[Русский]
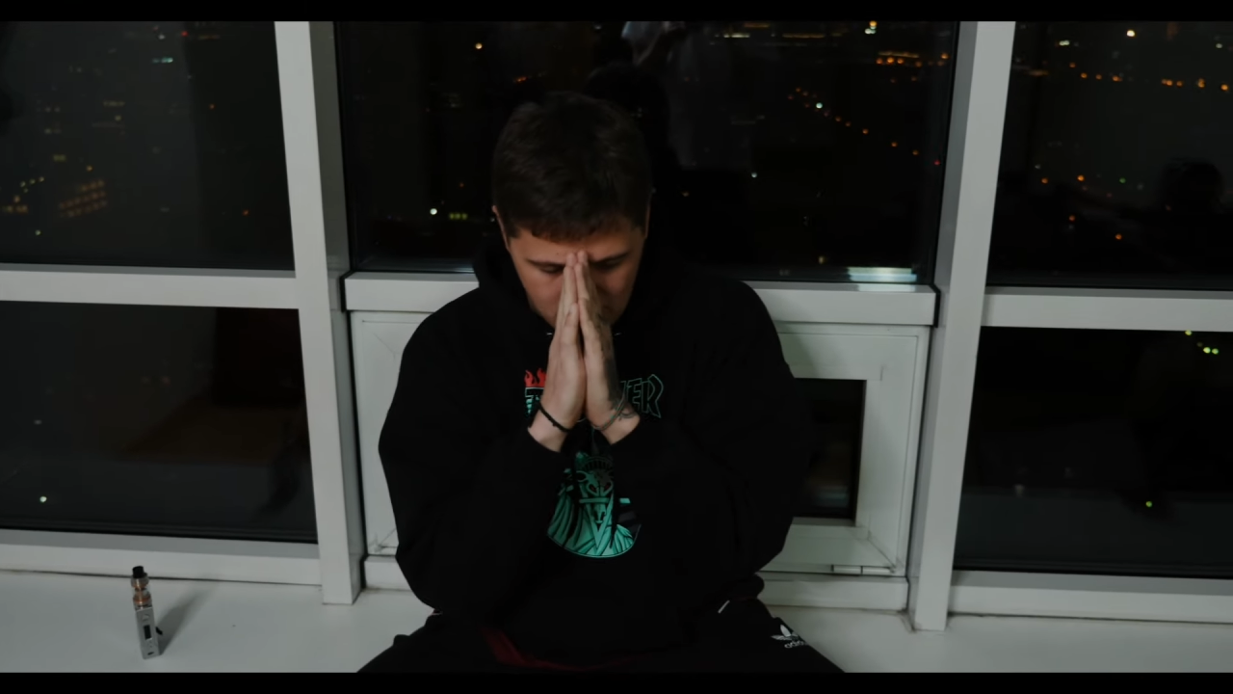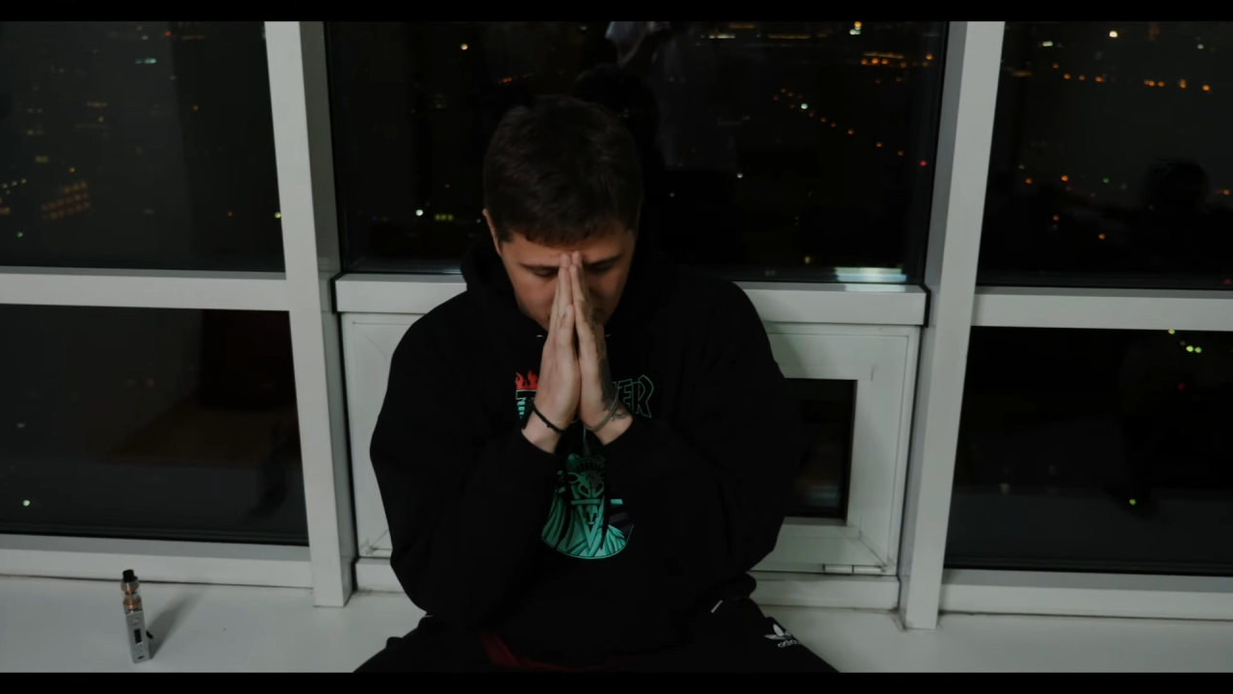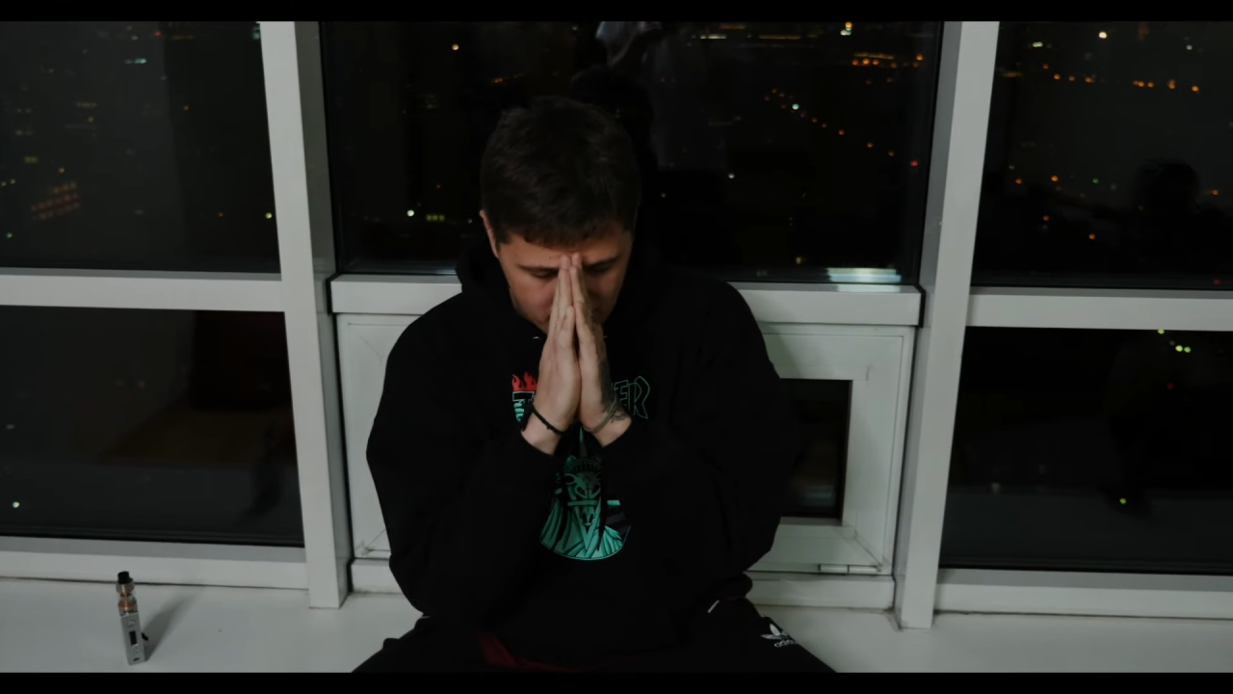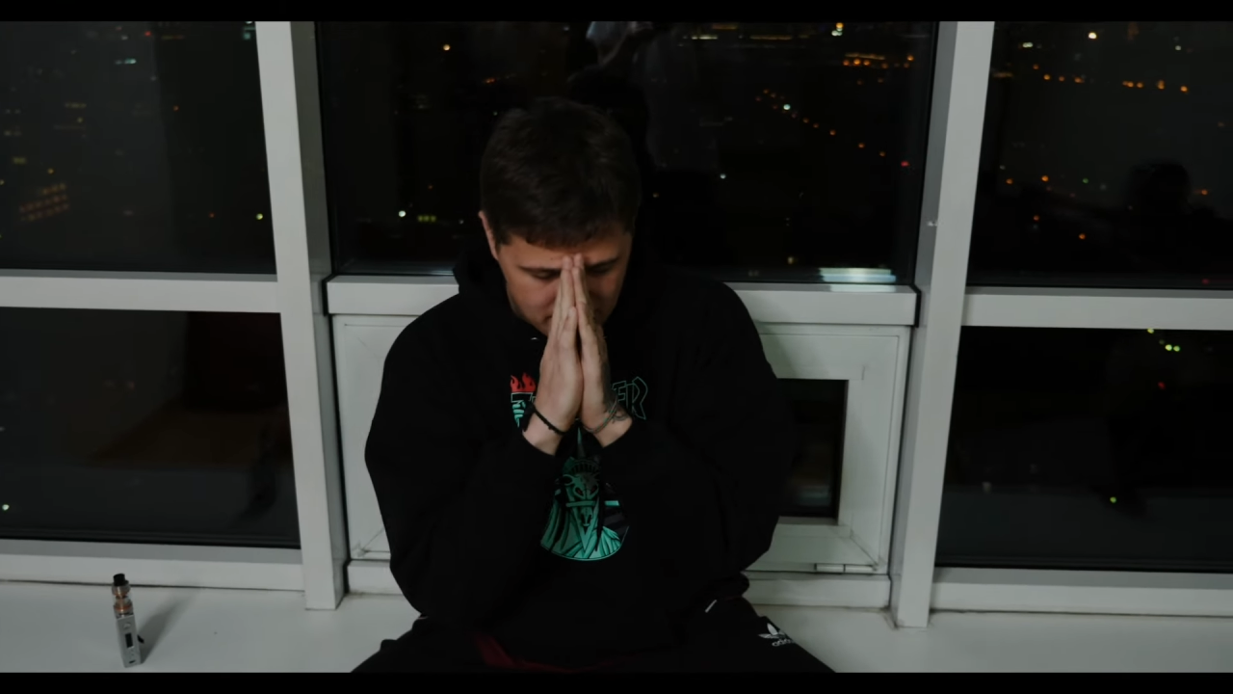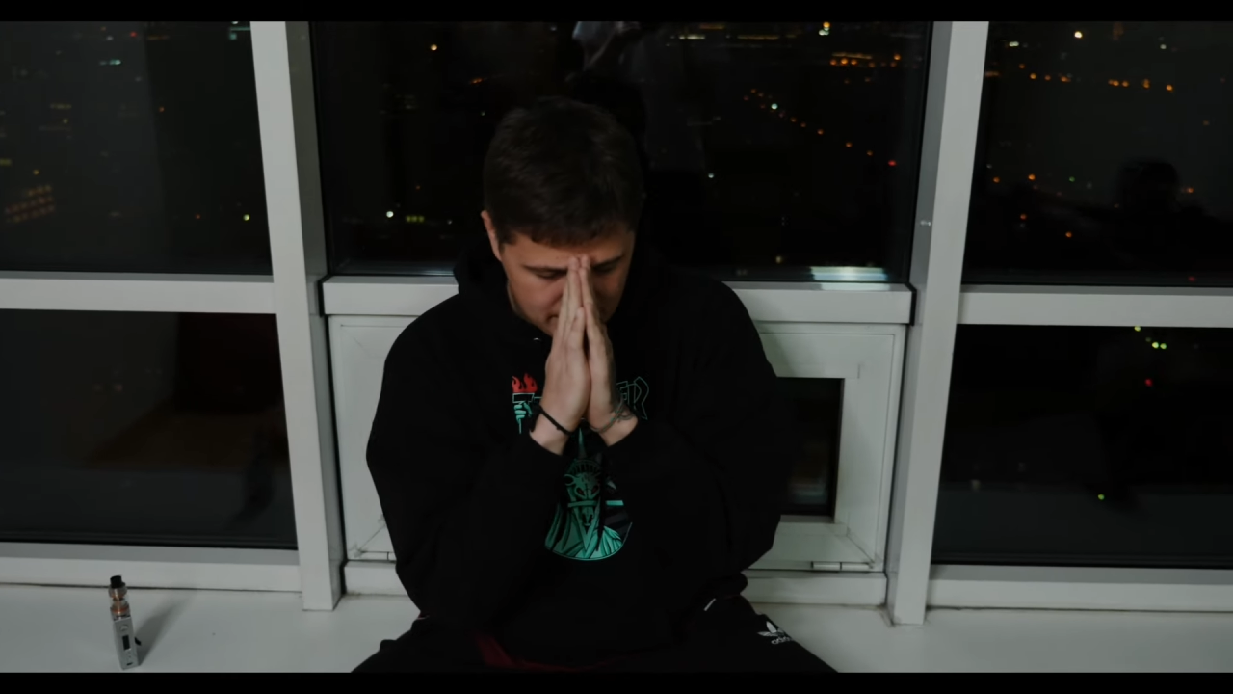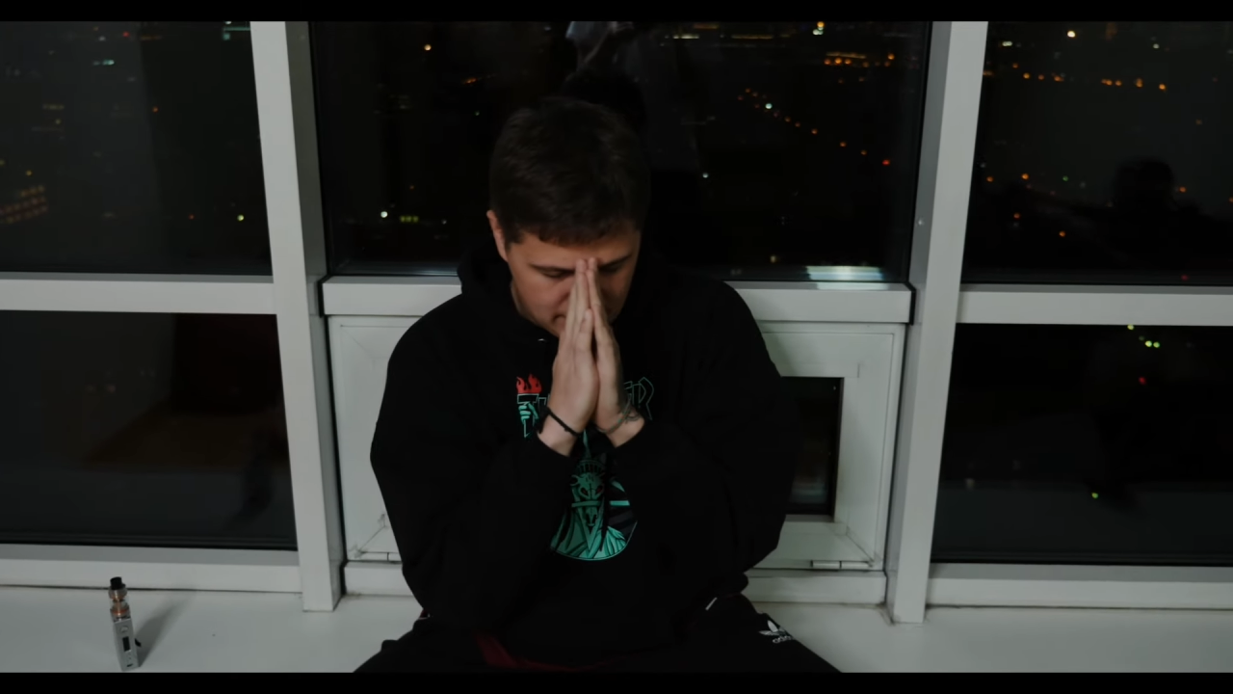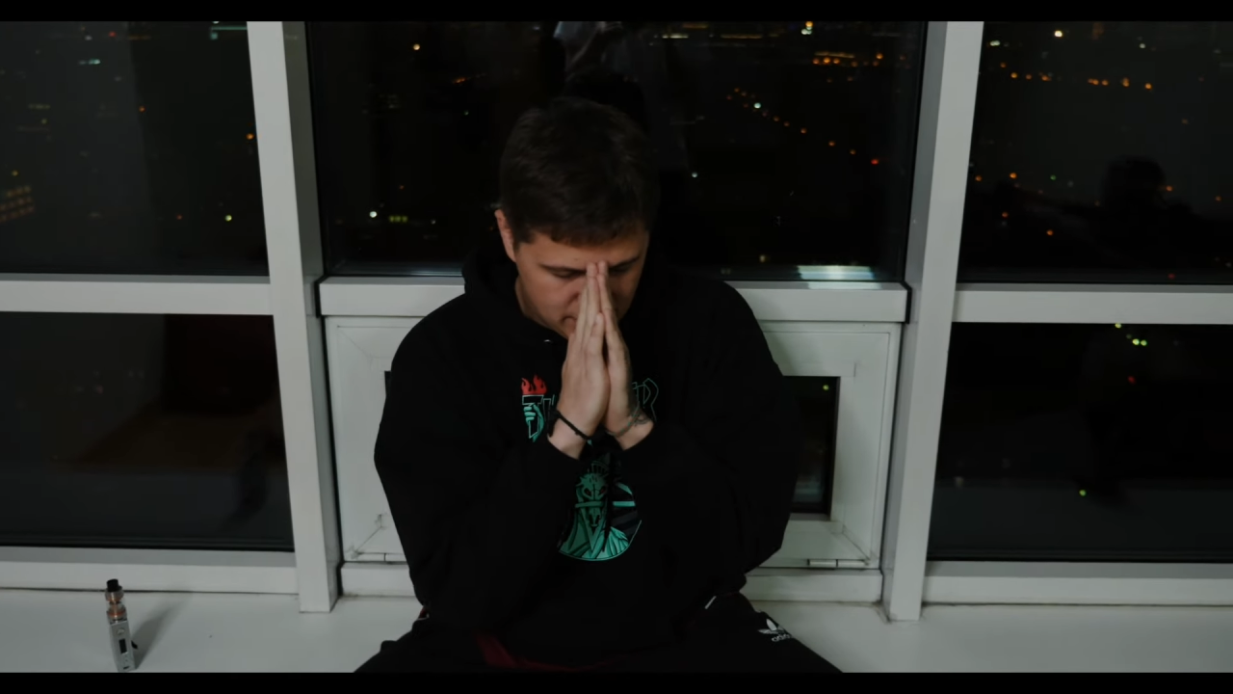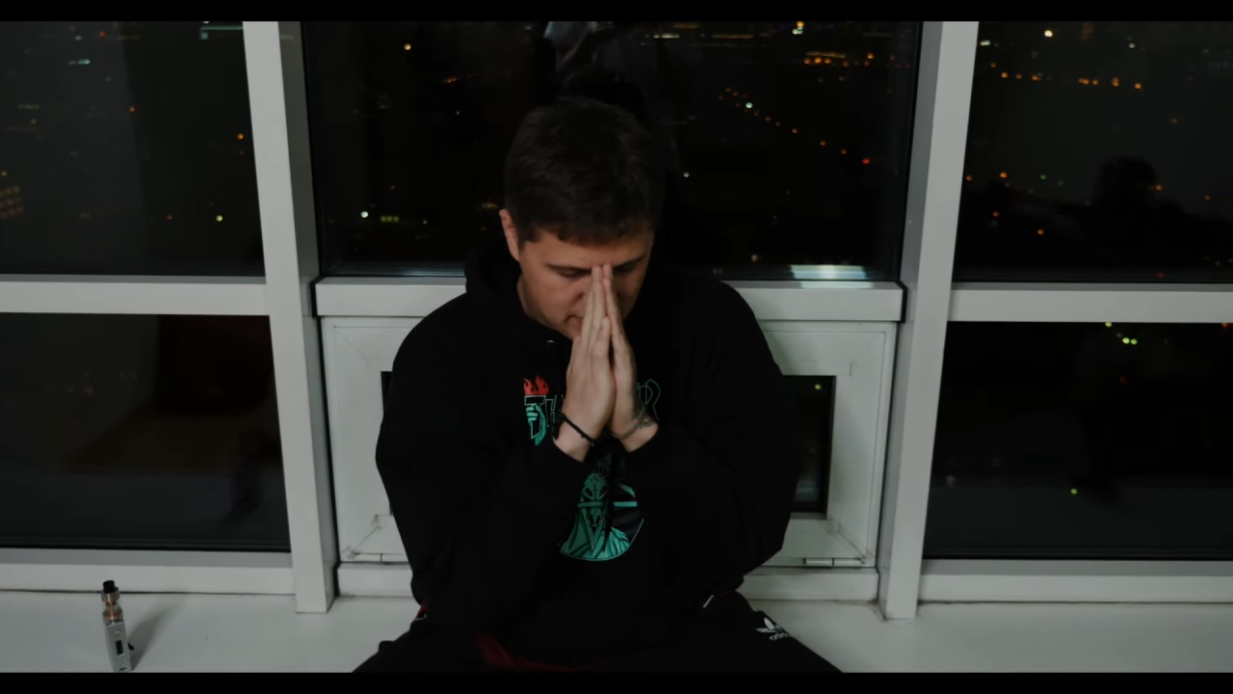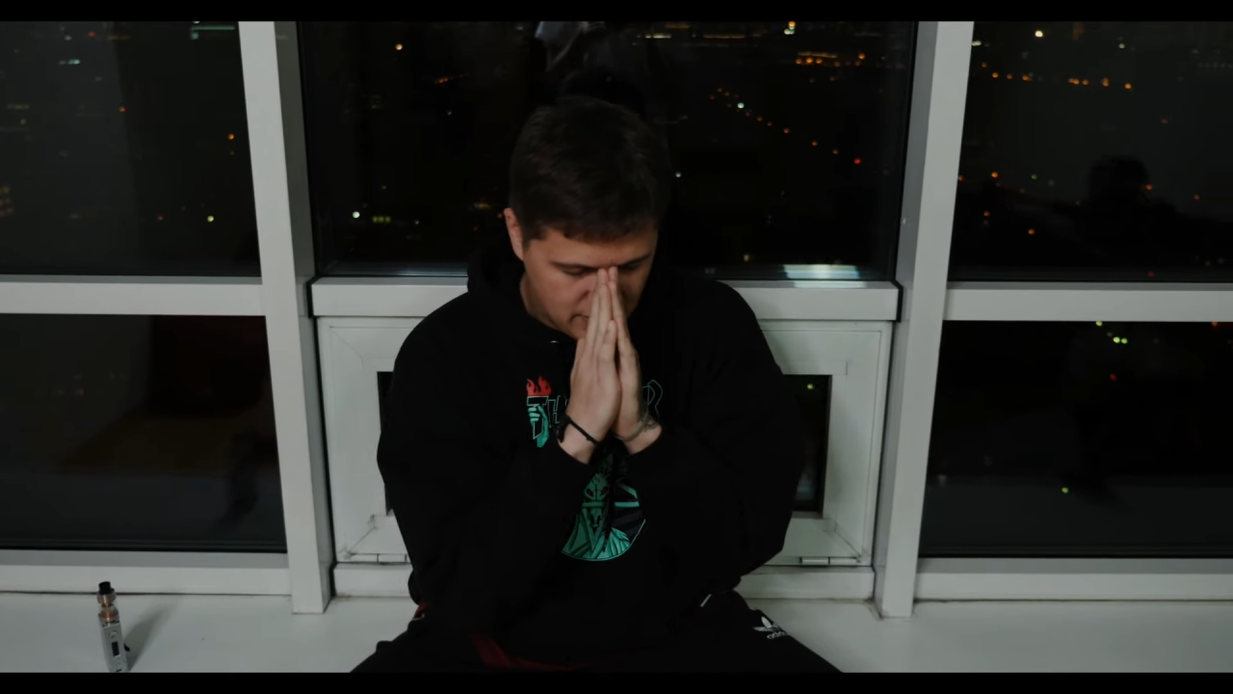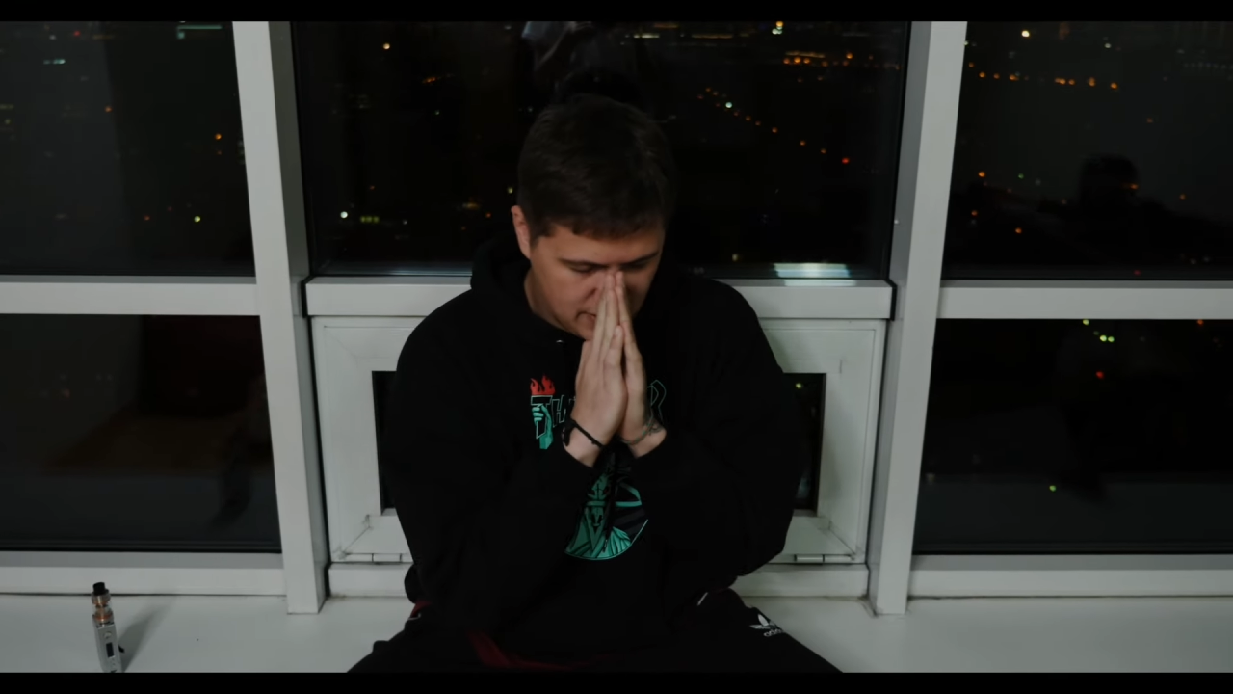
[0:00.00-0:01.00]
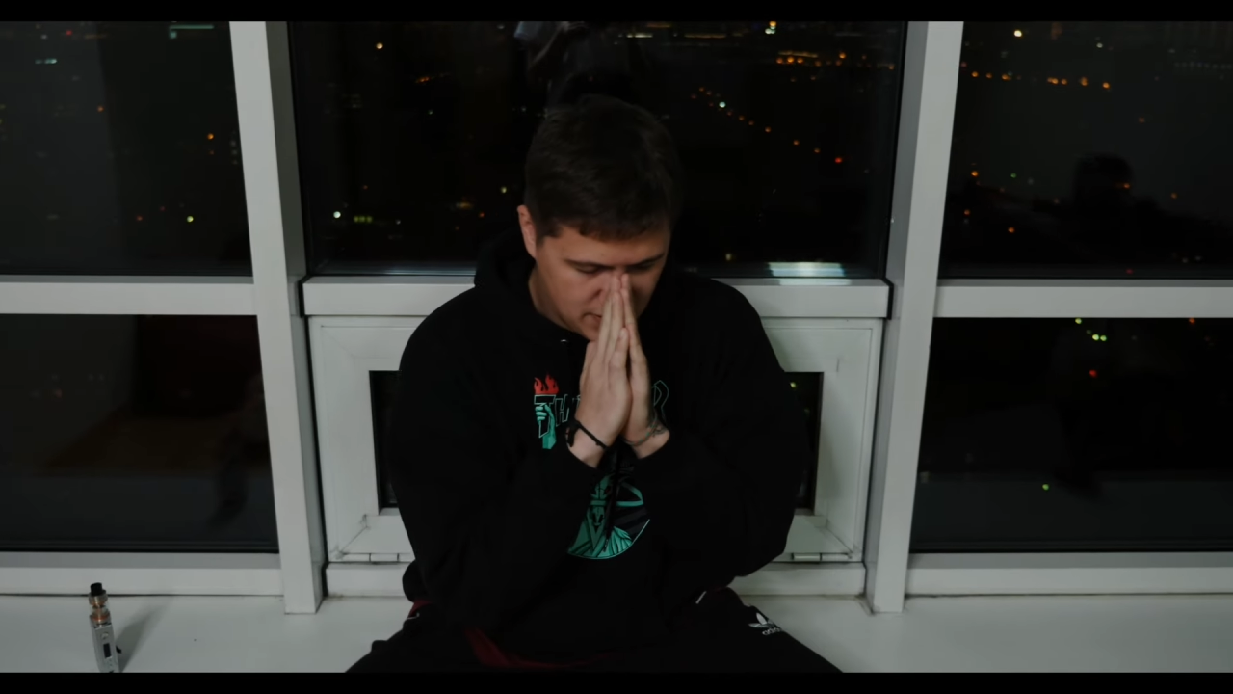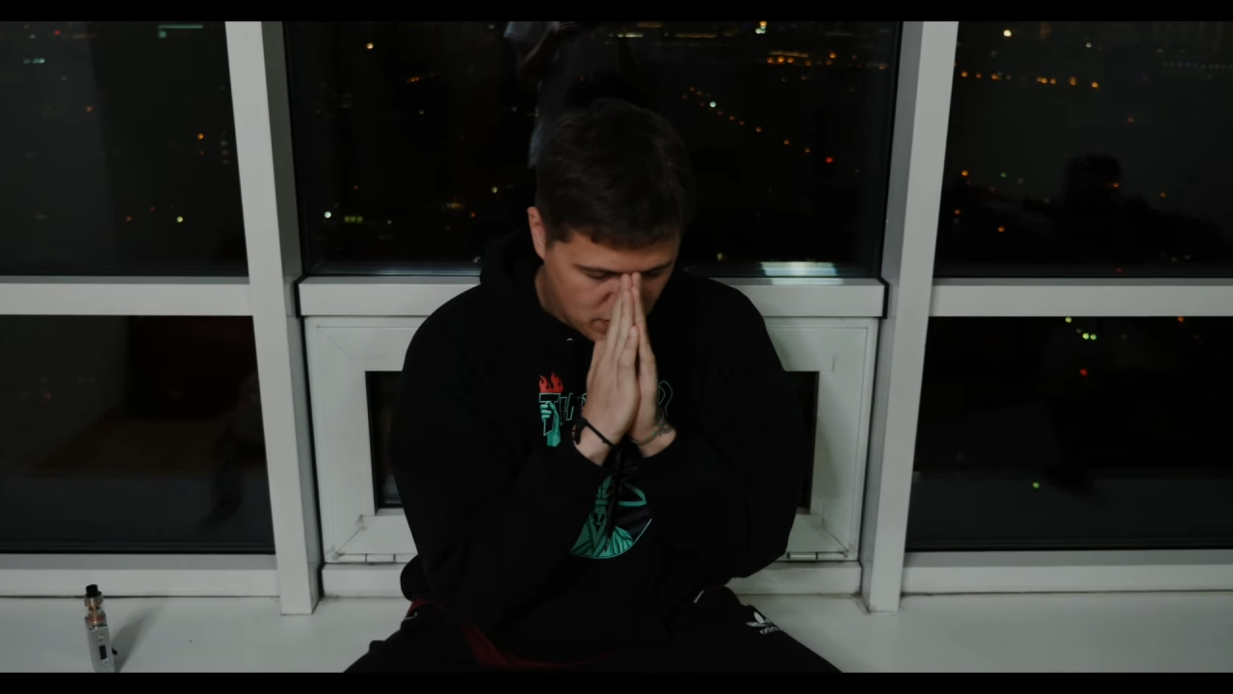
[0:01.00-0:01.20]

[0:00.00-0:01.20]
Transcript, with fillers: как мне сказал Николай